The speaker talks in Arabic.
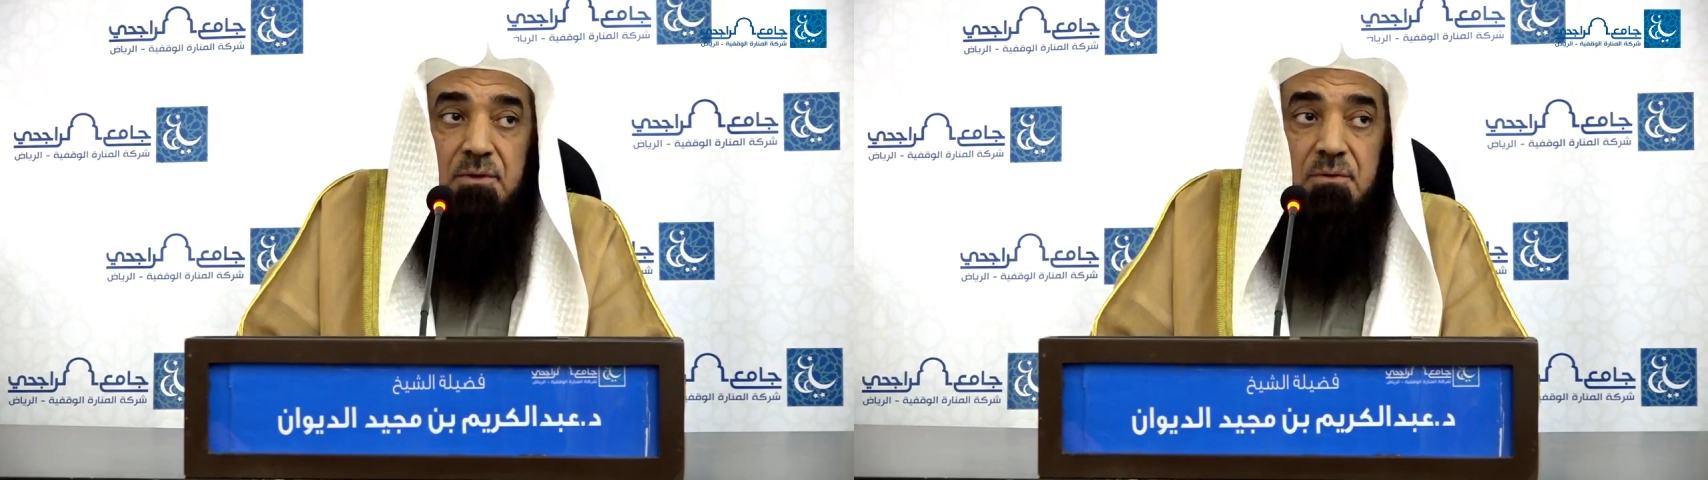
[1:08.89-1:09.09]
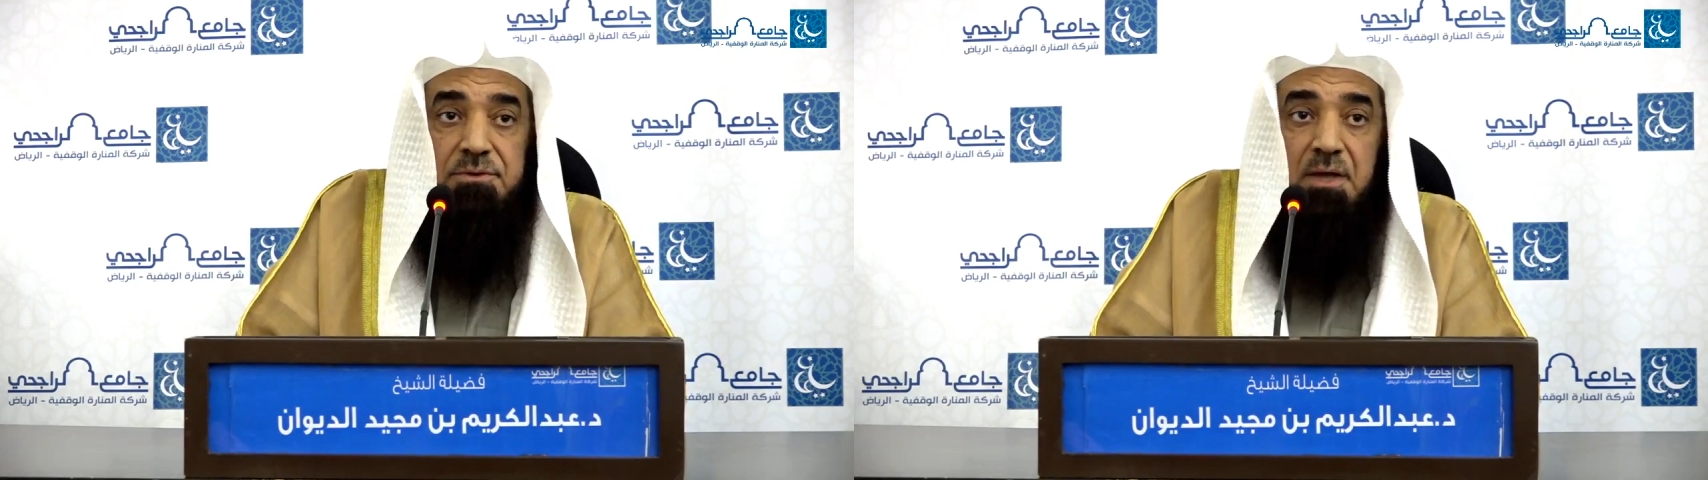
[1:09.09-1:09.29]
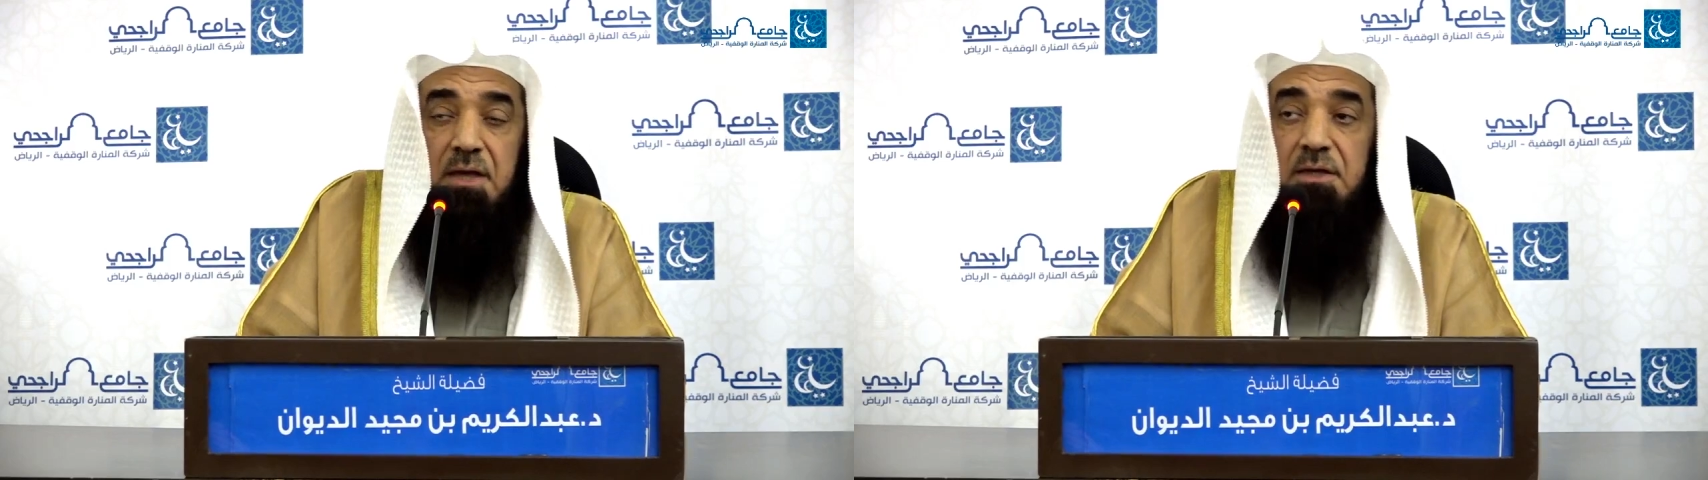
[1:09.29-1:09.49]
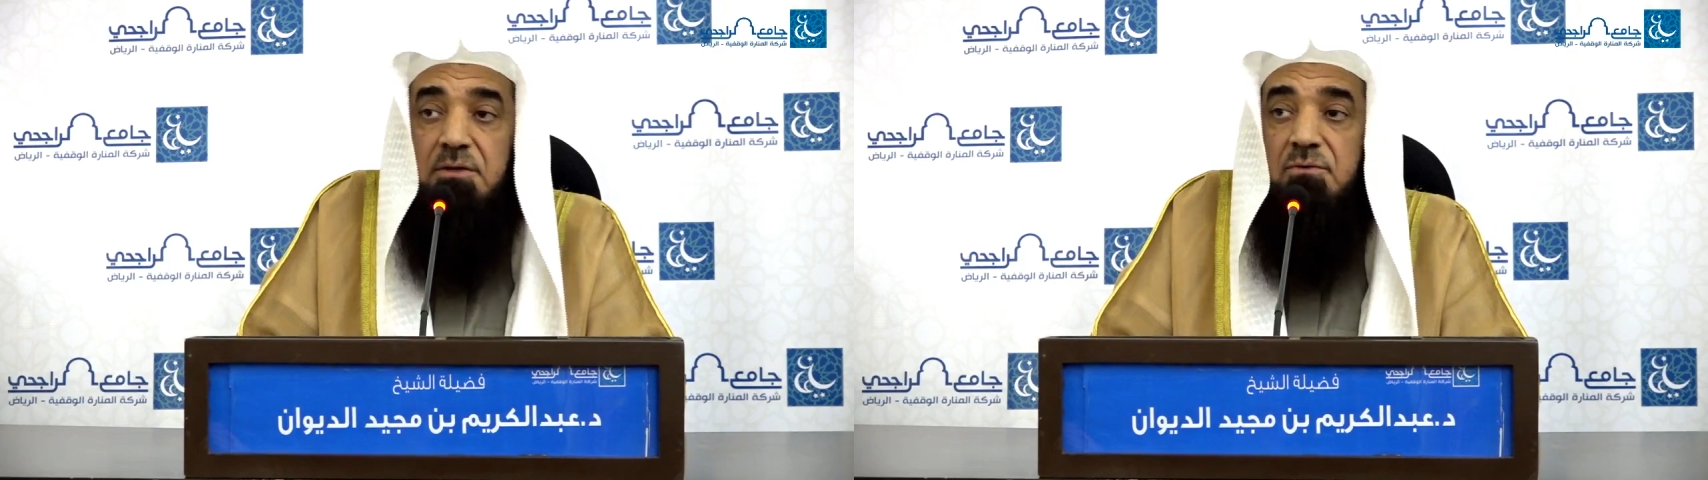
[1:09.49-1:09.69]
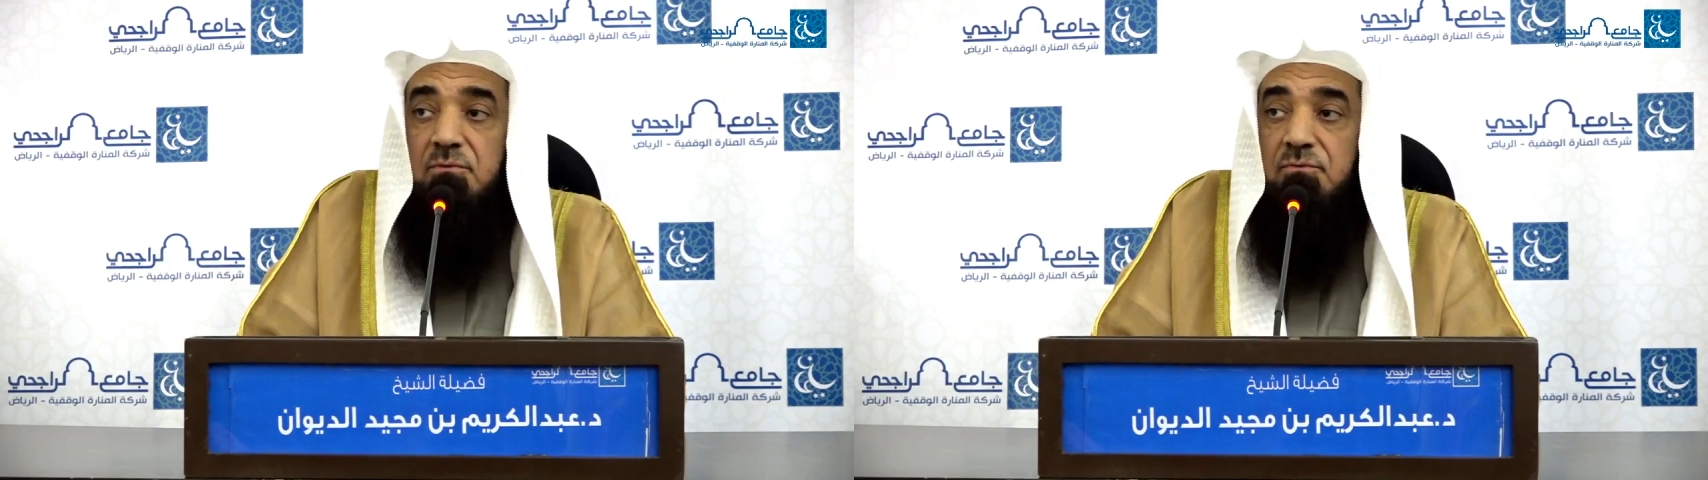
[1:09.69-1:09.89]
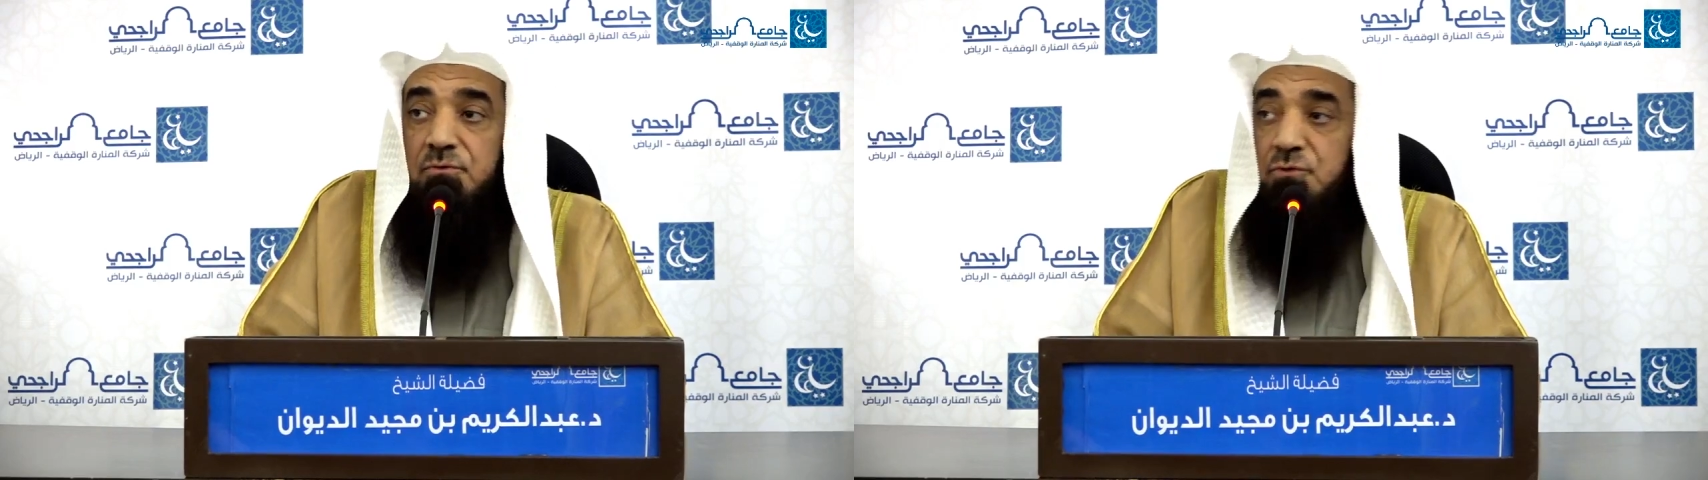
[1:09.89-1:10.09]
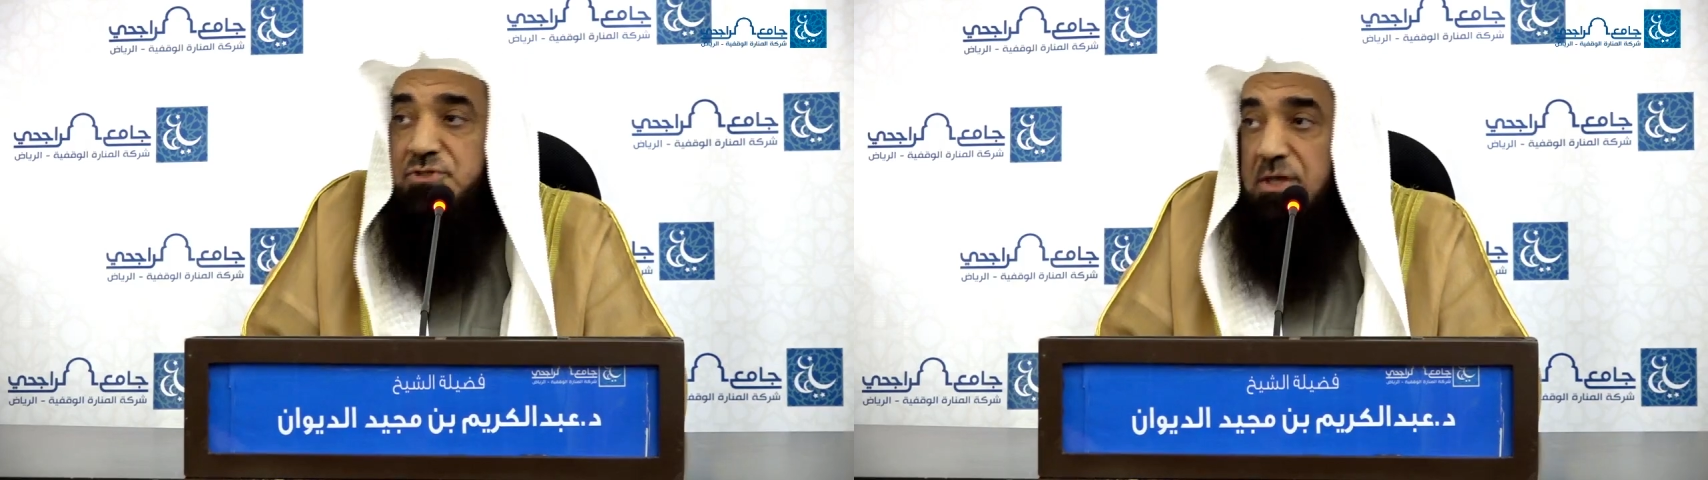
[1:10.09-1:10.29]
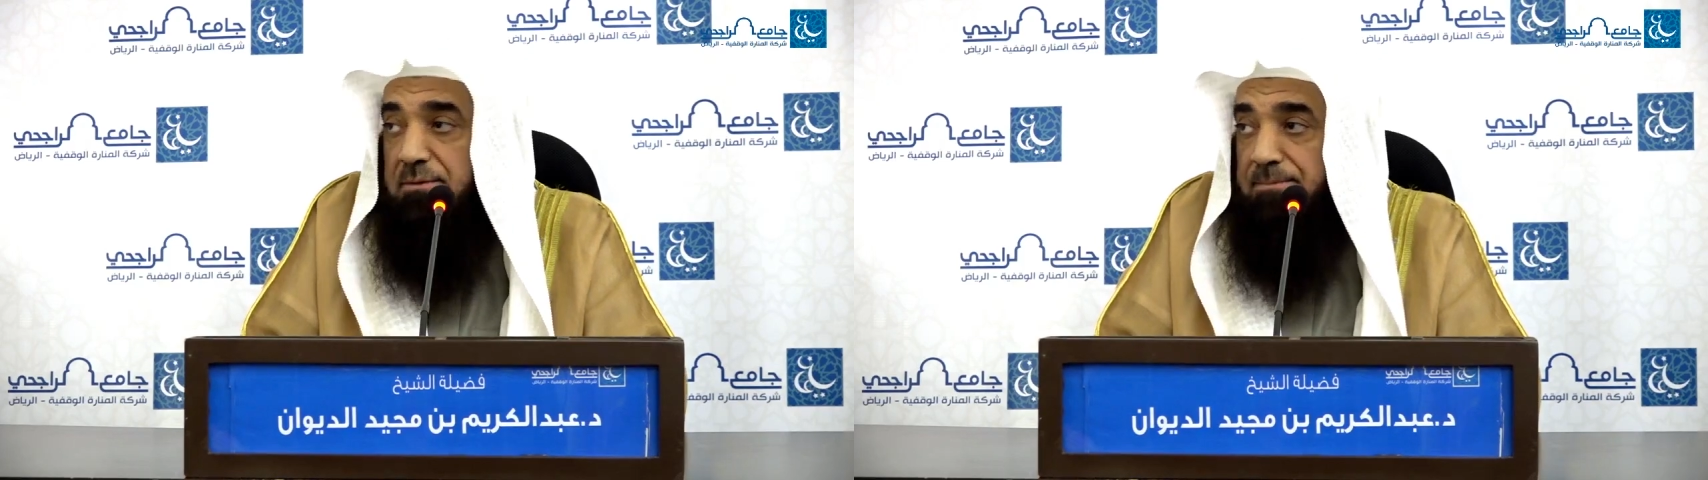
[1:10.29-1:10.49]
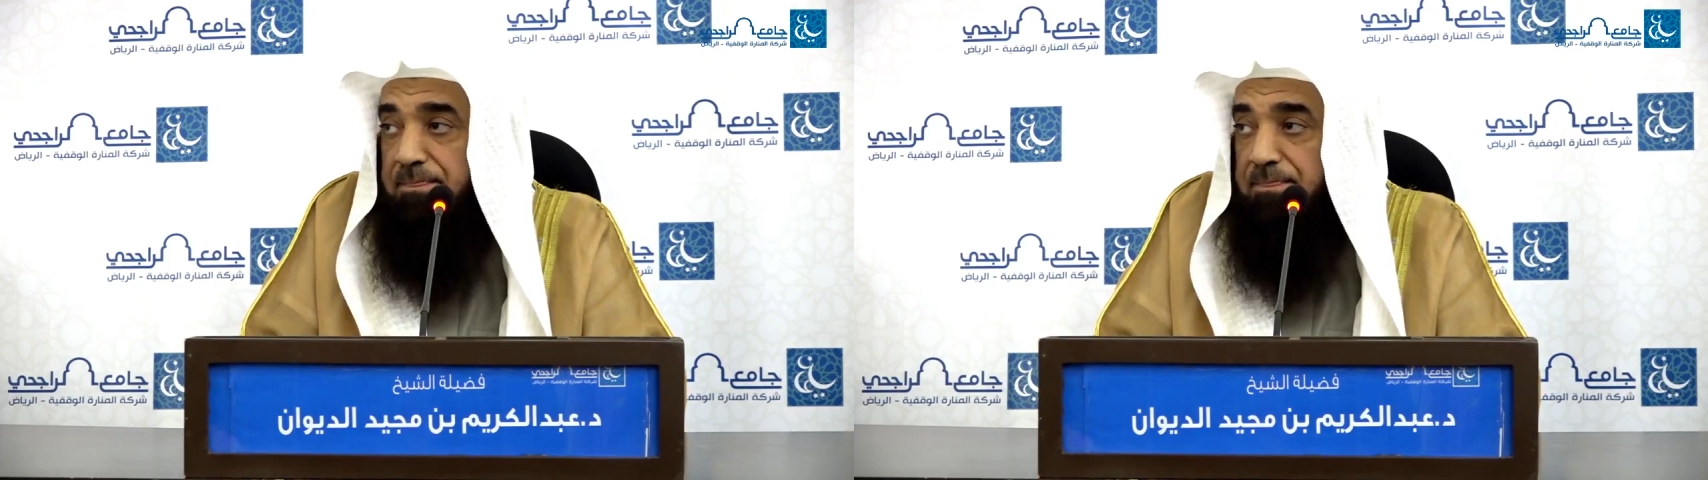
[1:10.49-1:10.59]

وتحين فرصة